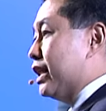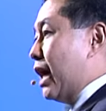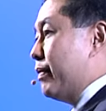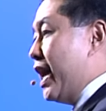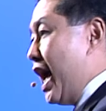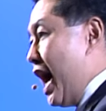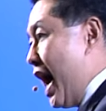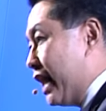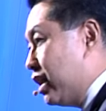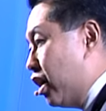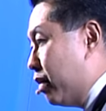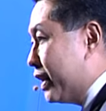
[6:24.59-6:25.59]
ทำให้อาหาร
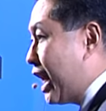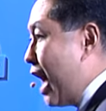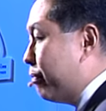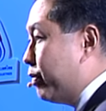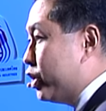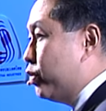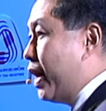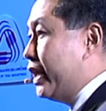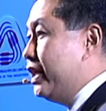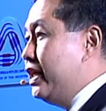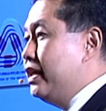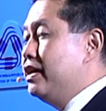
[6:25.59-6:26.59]
ที่เรารับประทานปัจจุบัน
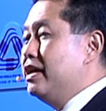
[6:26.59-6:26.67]
นี้